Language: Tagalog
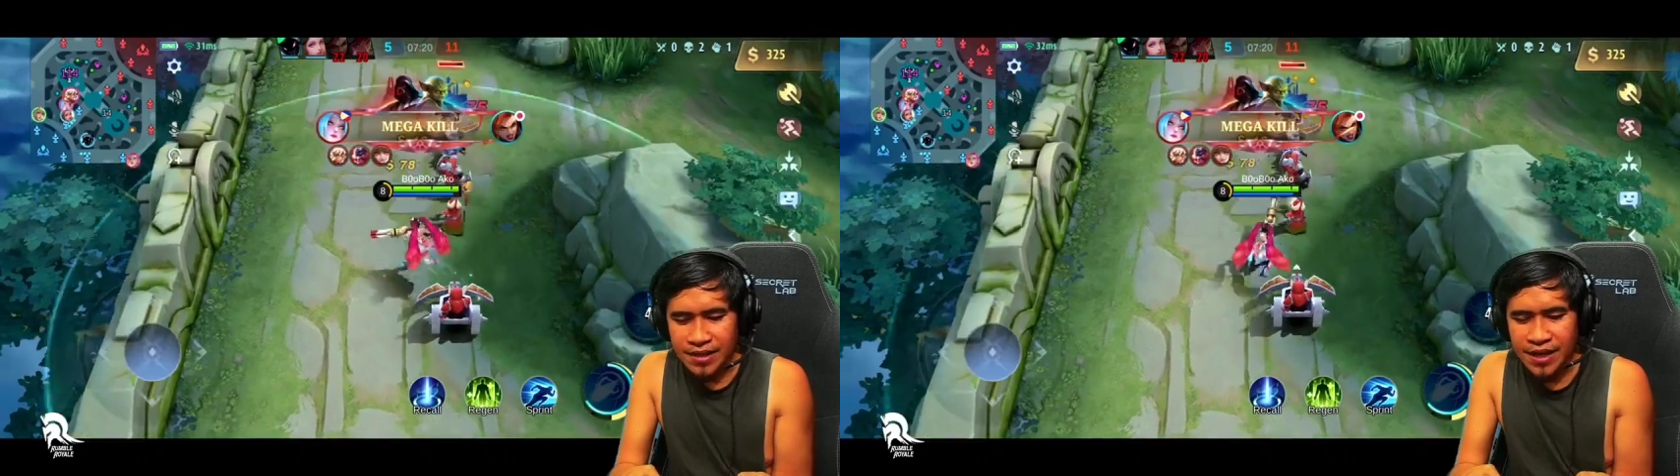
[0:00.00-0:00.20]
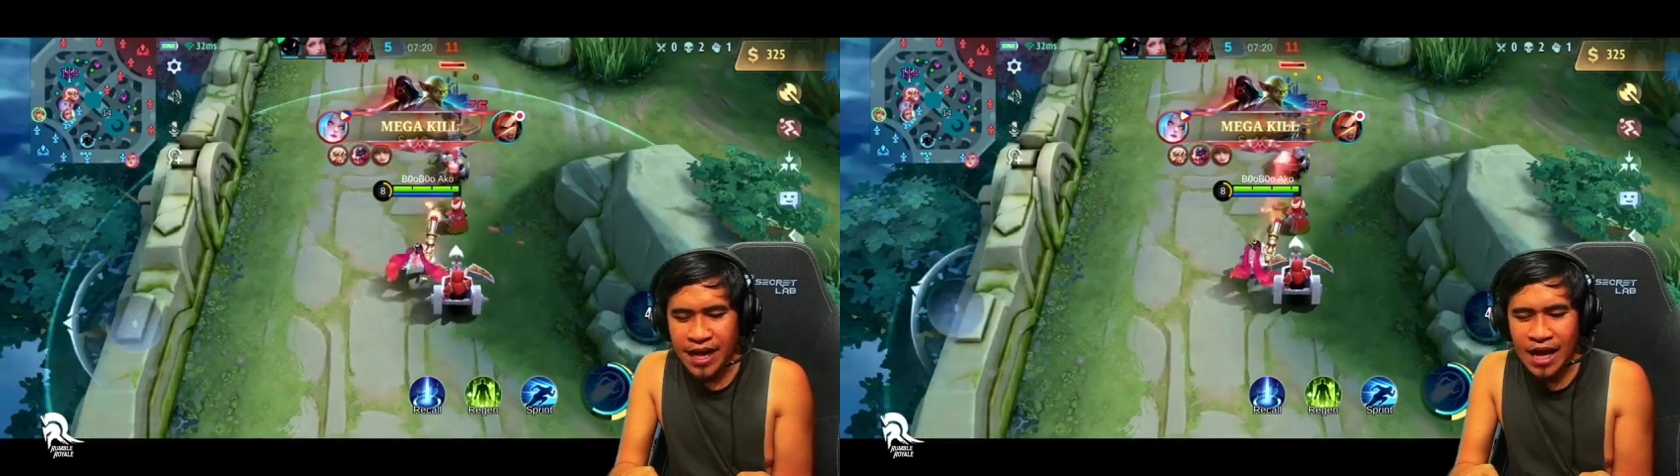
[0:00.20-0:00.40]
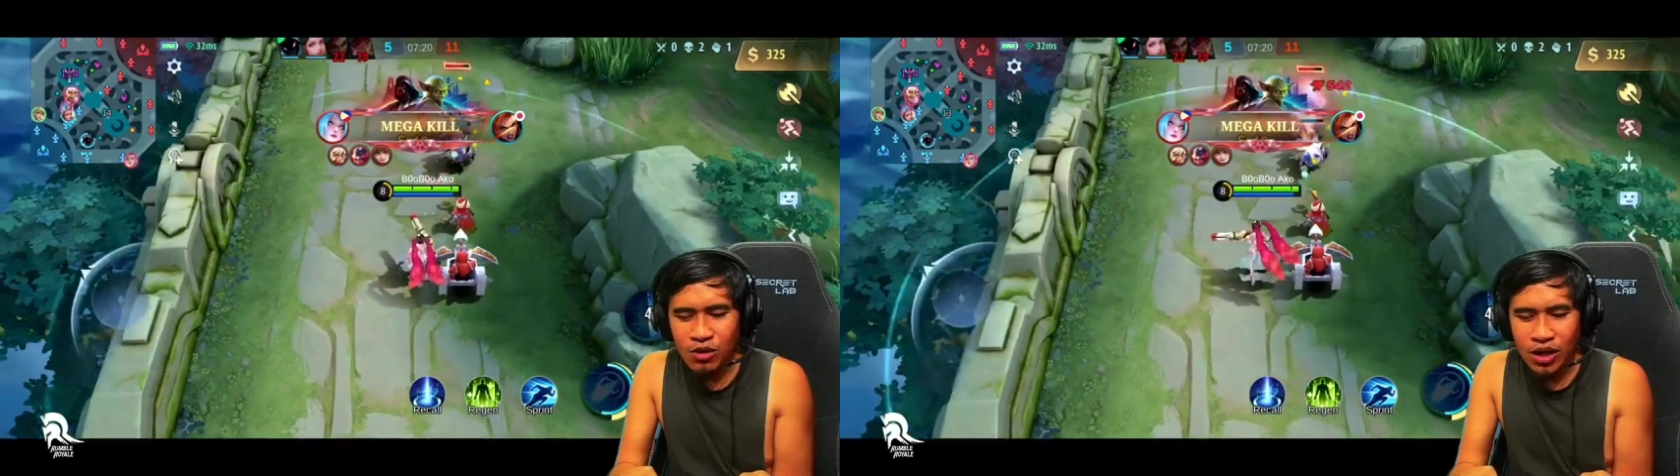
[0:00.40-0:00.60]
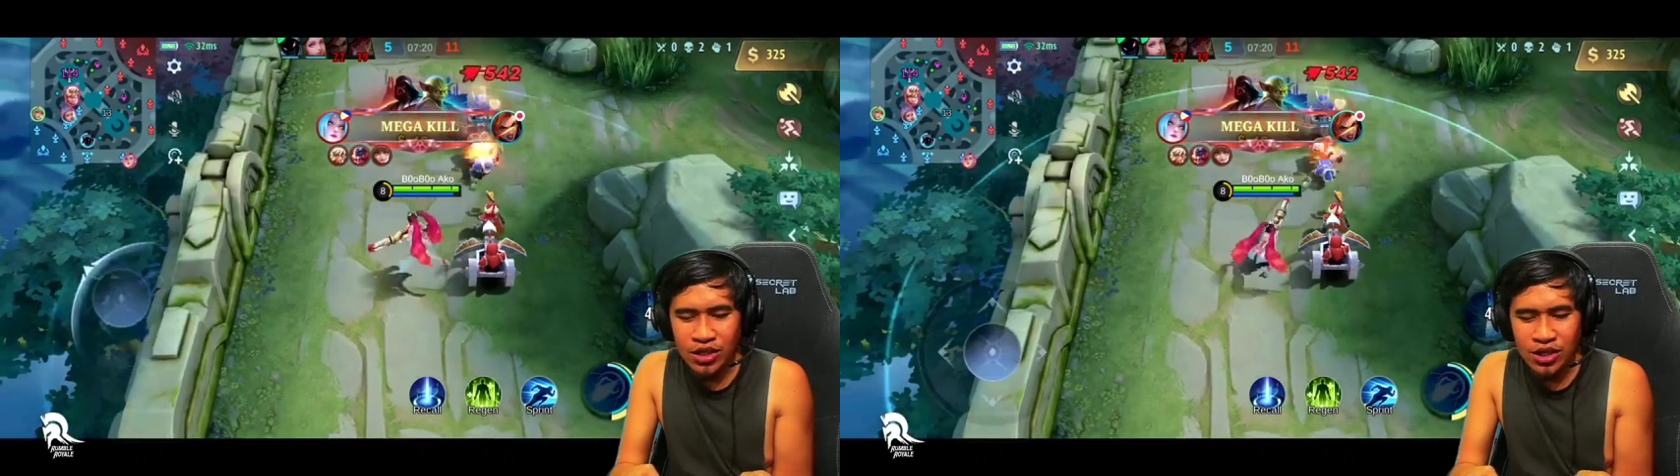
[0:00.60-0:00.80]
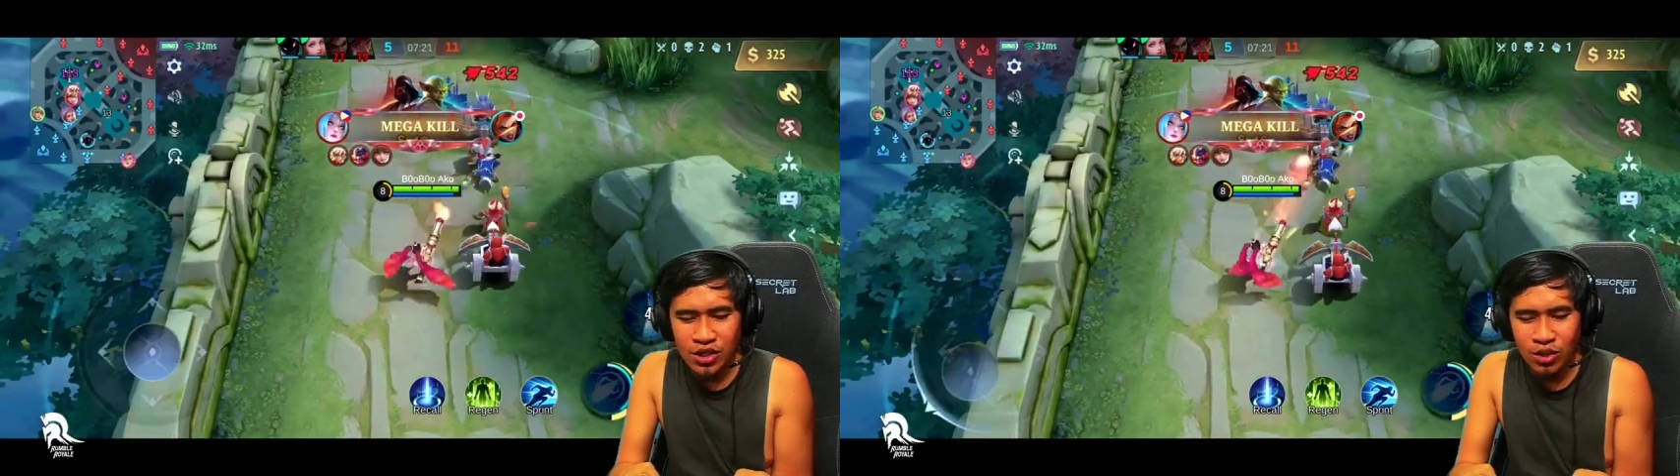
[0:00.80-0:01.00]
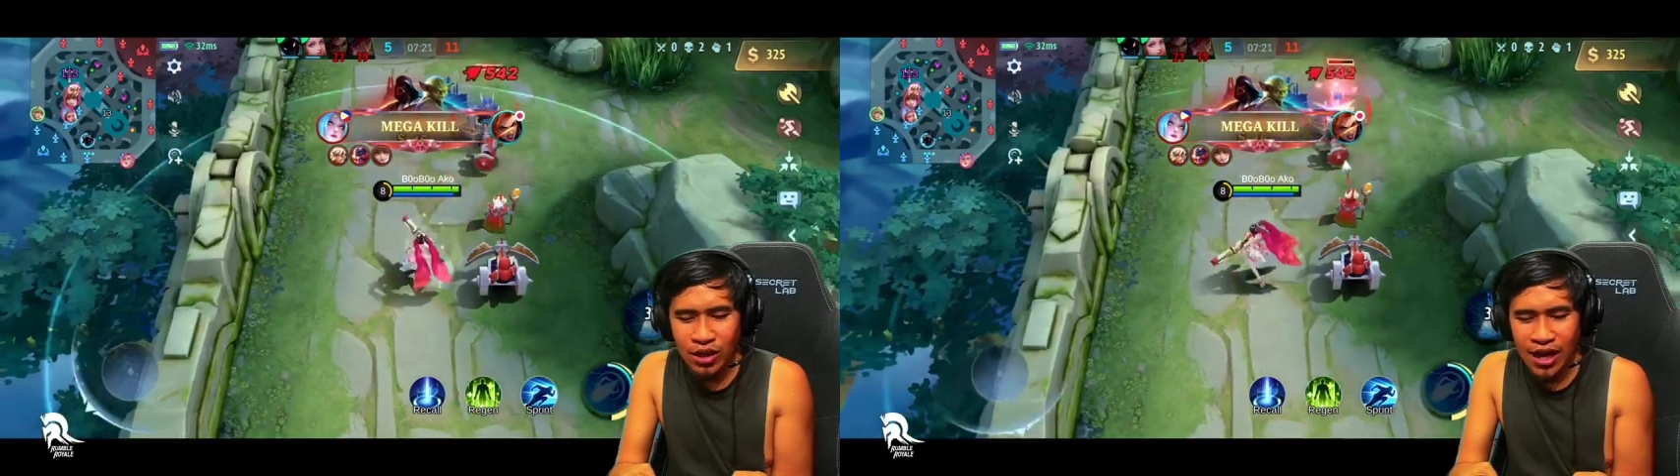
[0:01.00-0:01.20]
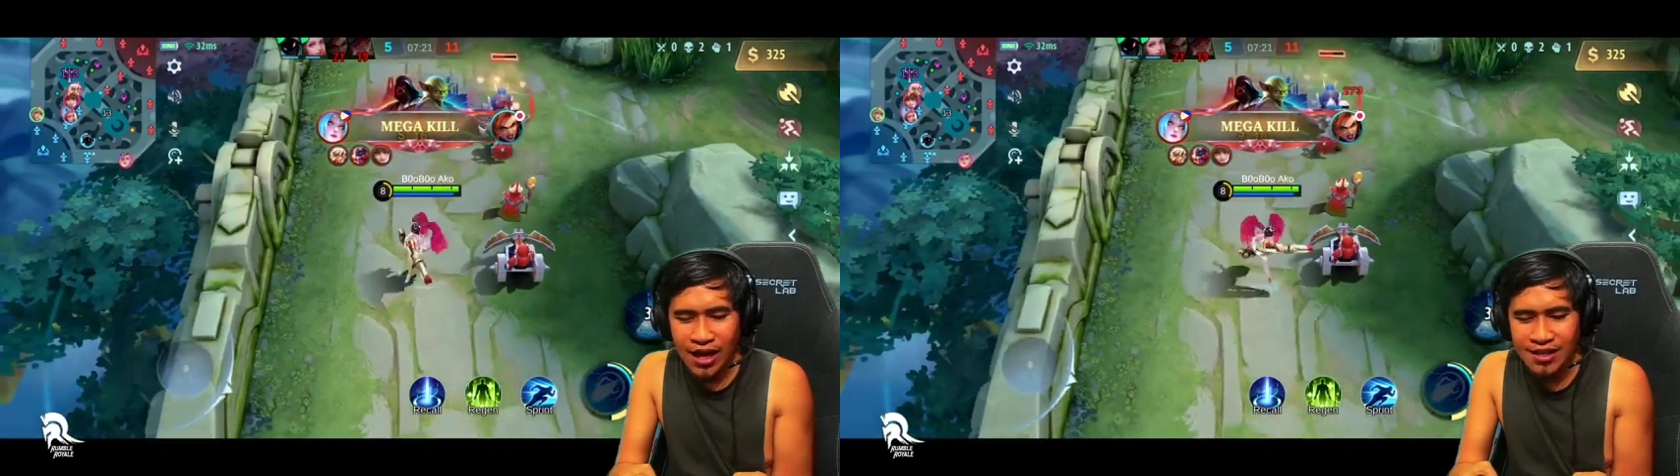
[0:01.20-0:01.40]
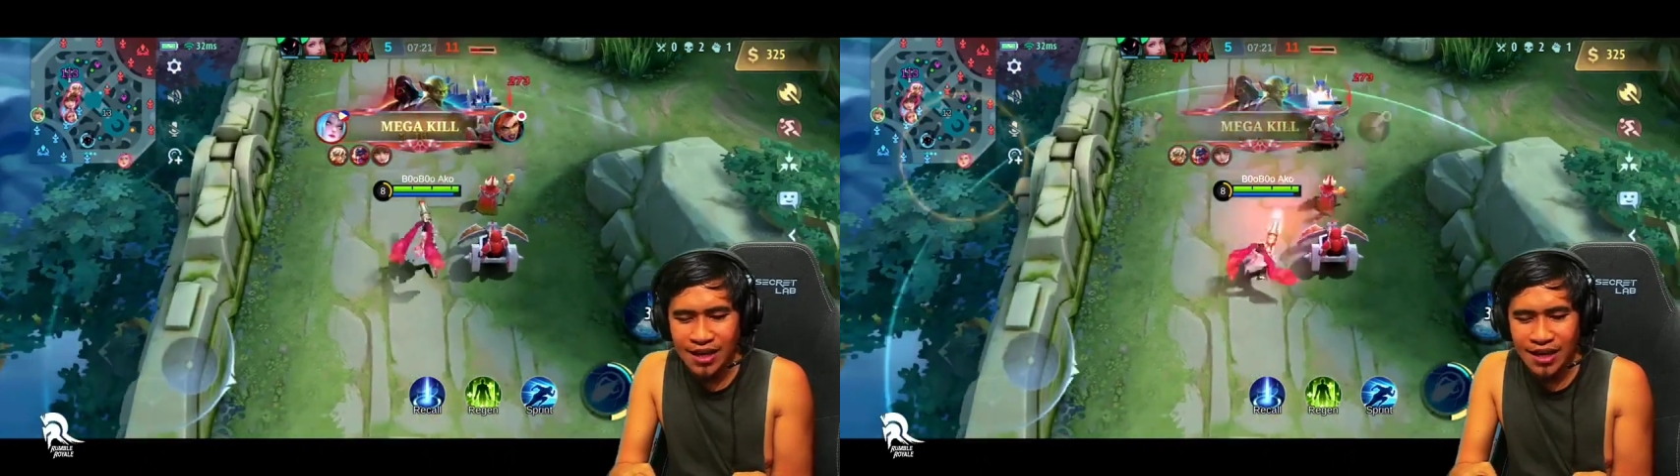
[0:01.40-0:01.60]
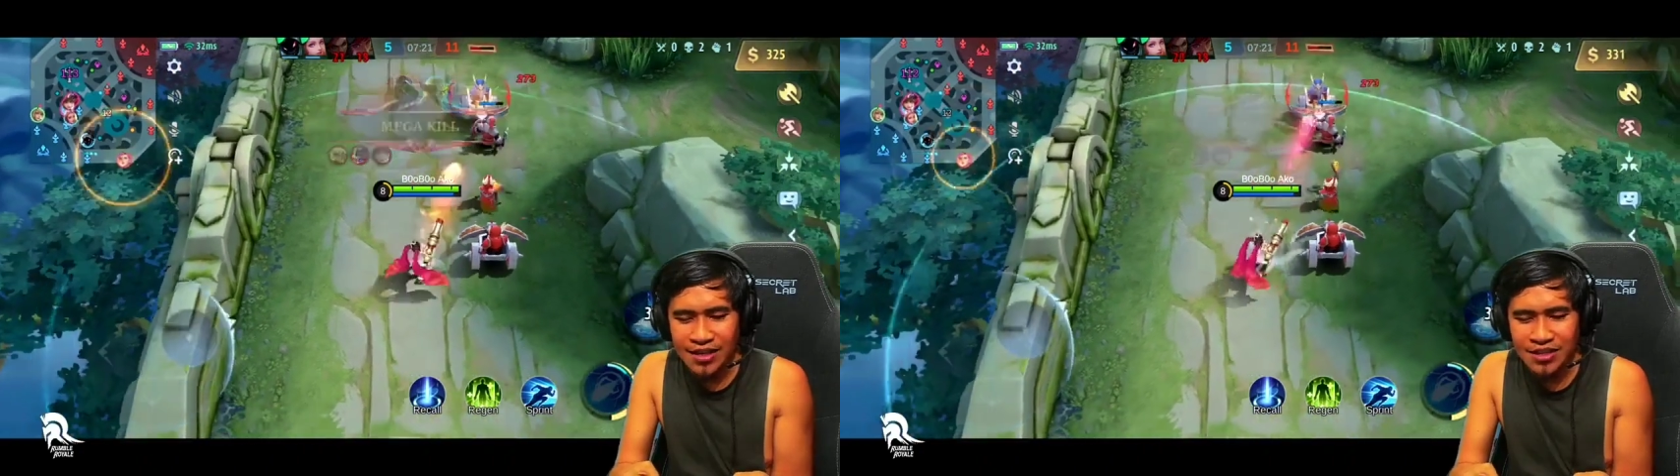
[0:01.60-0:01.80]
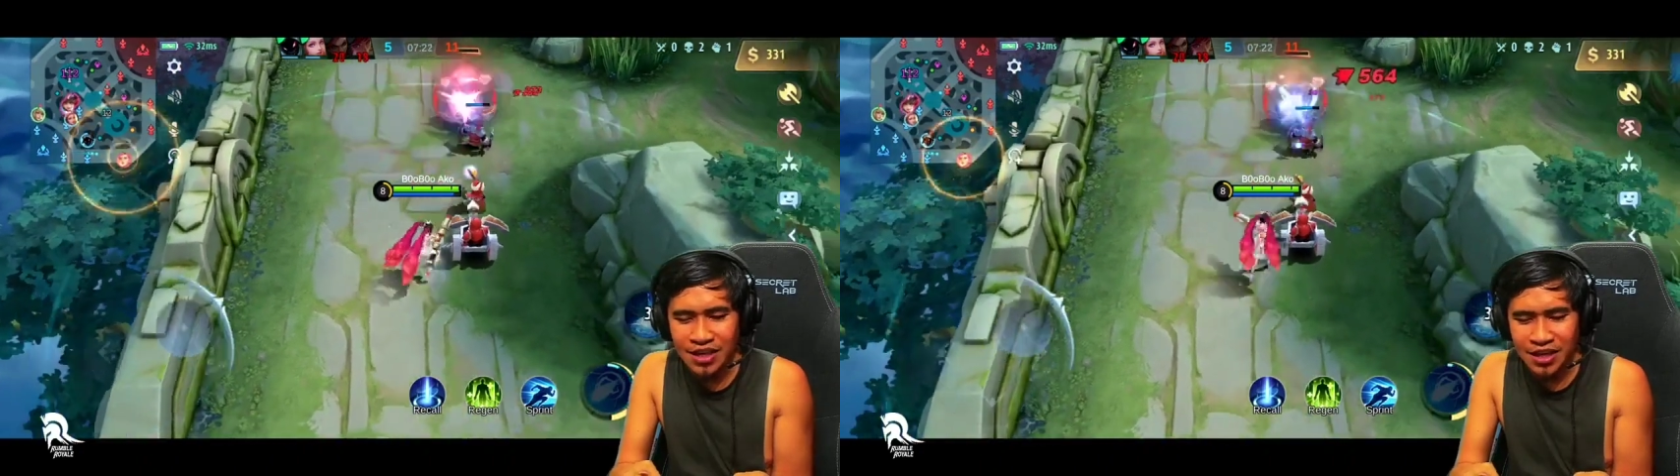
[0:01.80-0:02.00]
Pag nanalo kayo dito, wala ka
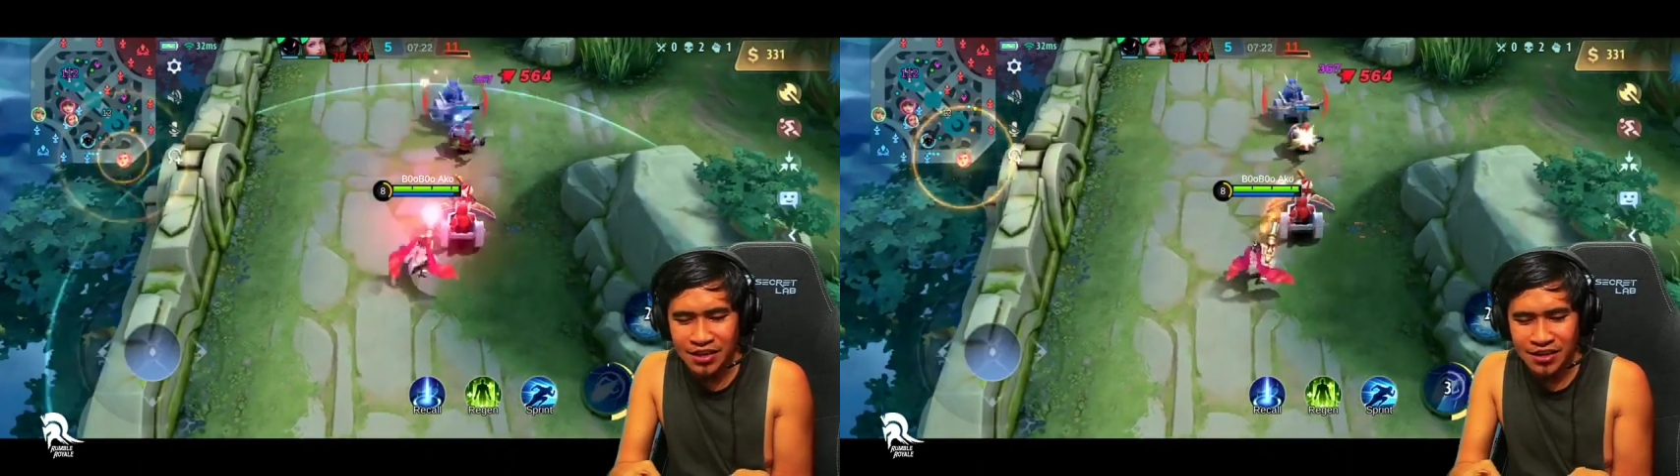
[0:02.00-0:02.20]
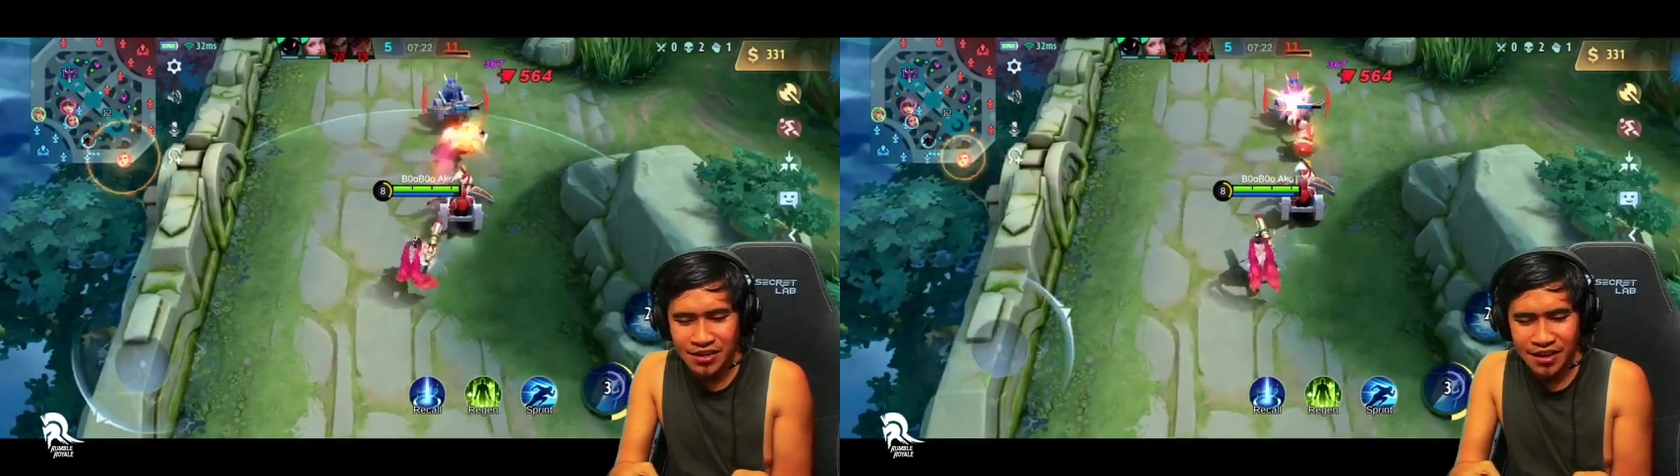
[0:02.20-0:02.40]
talaga skin.